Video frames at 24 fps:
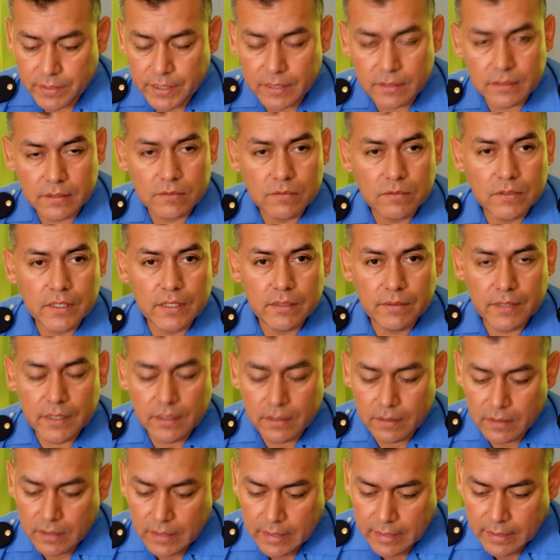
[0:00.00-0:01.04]

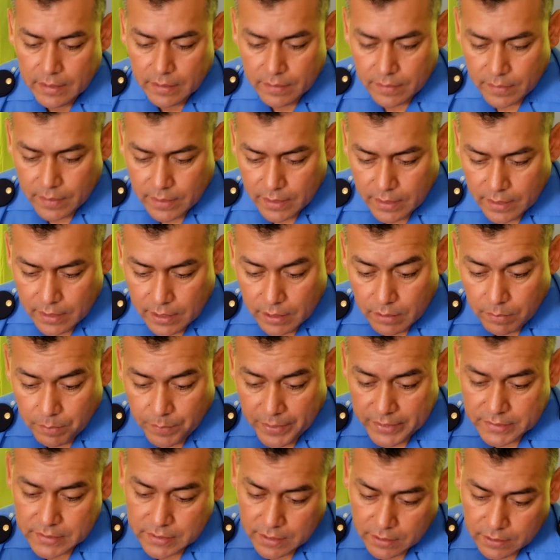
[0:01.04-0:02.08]
29 del
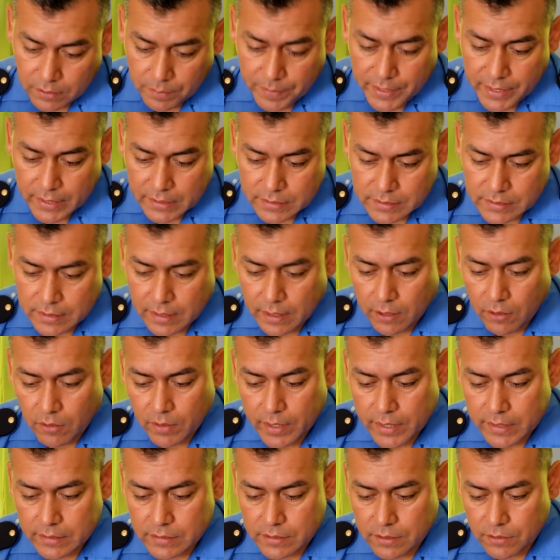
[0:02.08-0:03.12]
pasado mes,
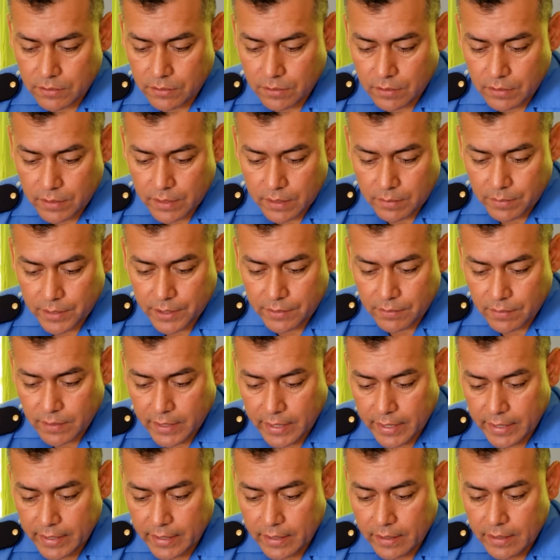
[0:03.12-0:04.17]
ahora 02 de la
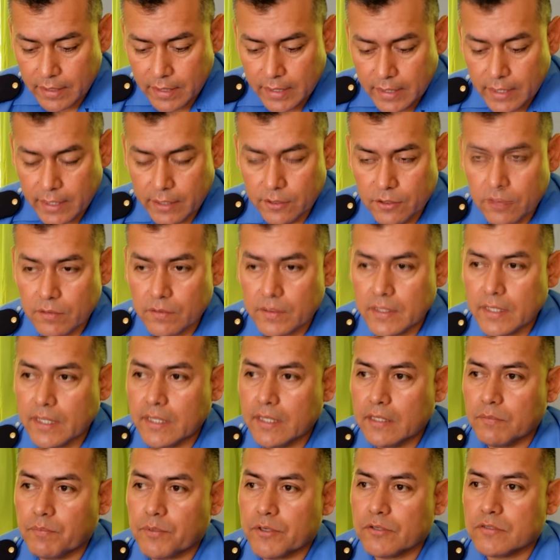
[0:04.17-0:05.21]
madrugada, en
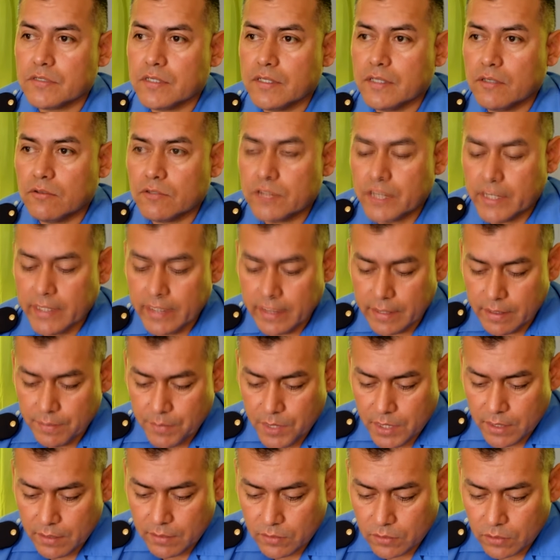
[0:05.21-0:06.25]
donde procede un
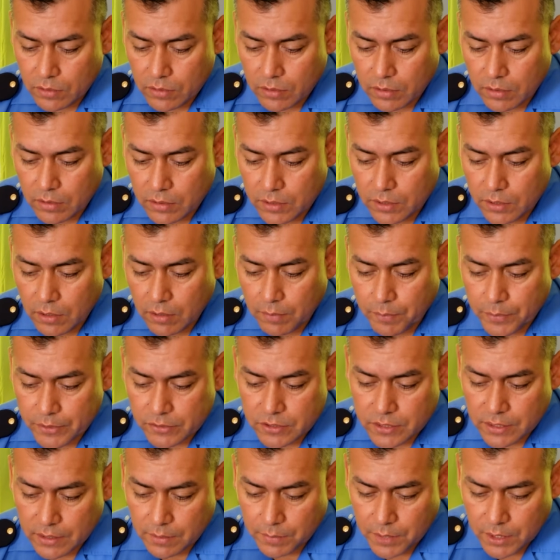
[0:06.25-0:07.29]
requerimiento y o
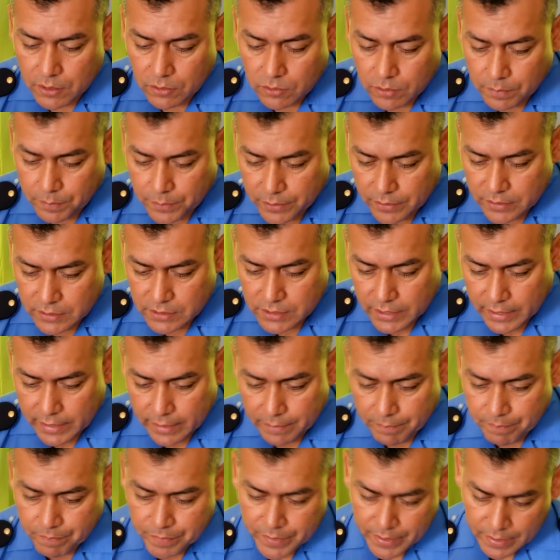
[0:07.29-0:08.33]
procedimiento policial.